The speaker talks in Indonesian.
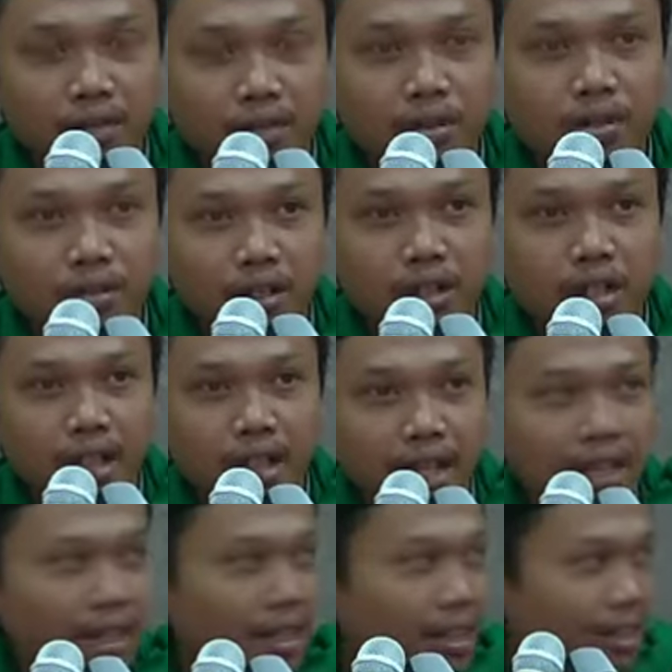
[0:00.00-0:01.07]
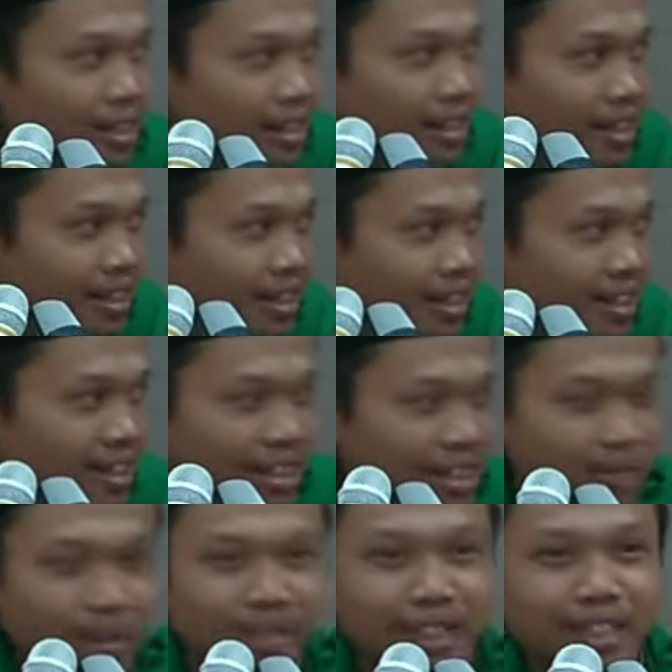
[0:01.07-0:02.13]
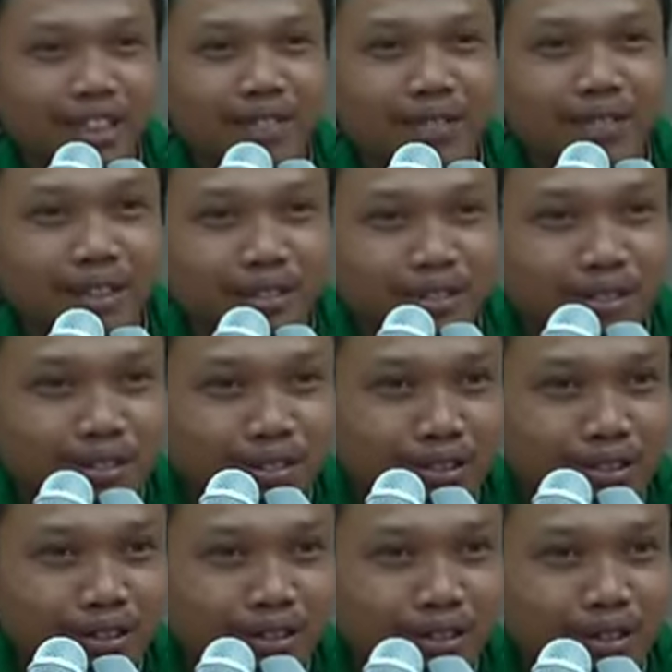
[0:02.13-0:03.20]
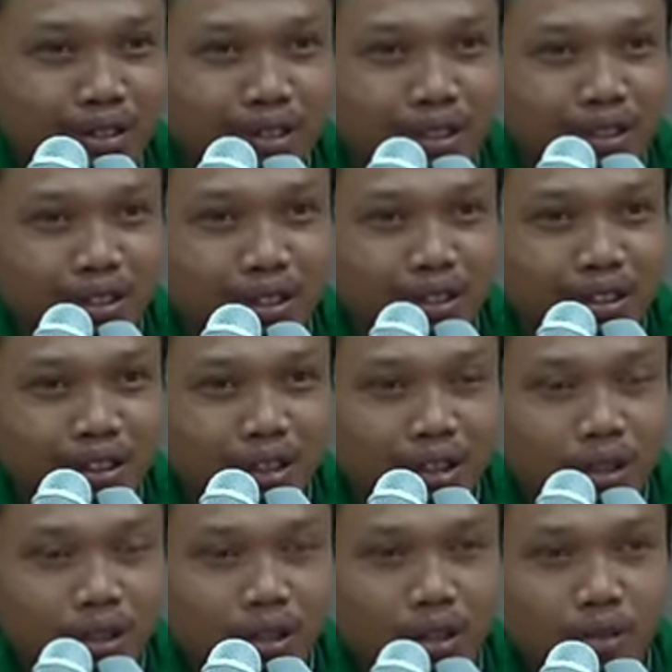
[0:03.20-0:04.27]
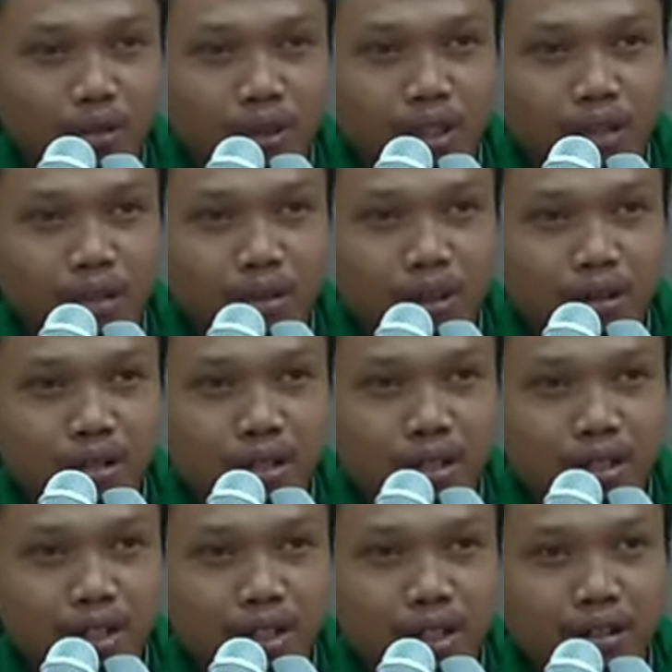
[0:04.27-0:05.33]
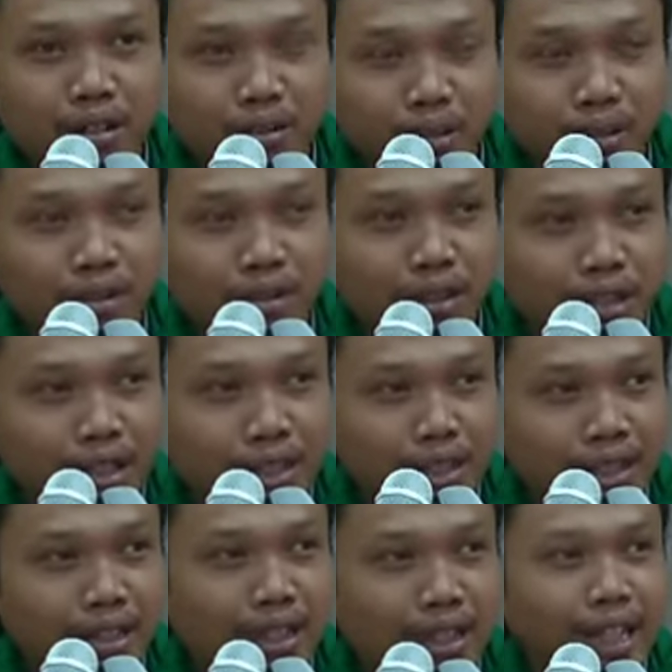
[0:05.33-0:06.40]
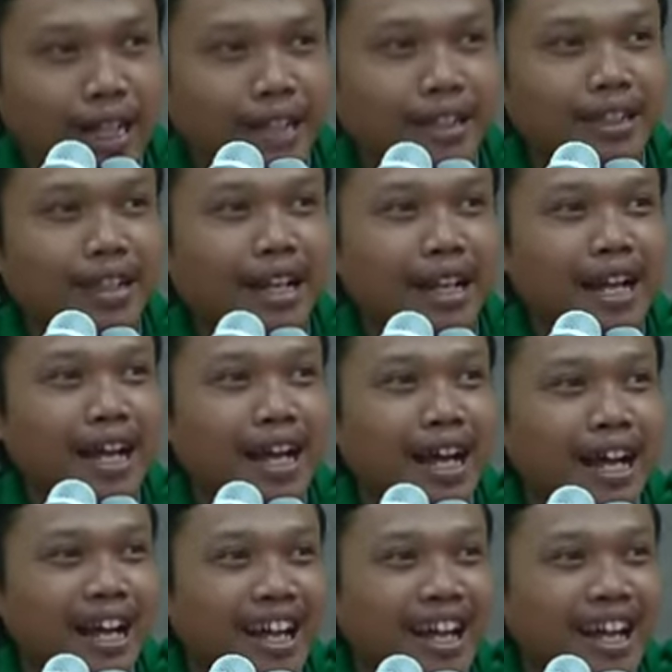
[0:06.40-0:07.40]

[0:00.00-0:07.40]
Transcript: ya udah masukin dah bahasa kita ya begitu walaupun kami harus ke neraka ya udah masukin dah karena dia kata neraka